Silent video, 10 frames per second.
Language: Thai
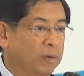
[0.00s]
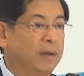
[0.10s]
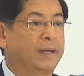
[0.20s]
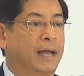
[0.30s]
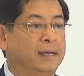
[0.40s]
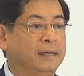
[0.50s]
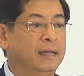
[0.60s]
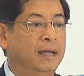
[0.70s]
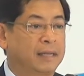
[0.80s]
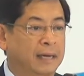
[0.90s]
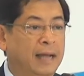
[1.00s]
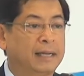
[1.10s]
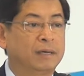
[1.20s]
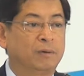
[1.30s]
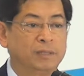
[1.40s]
ทย์ของเราอีกอันหนึ่งทางด้าน
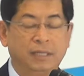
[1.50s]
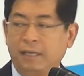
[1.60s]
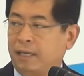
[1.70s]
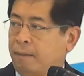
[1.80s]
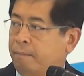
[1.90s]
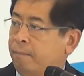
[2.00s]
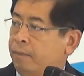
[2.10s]
เทคโนโลยีนะครับ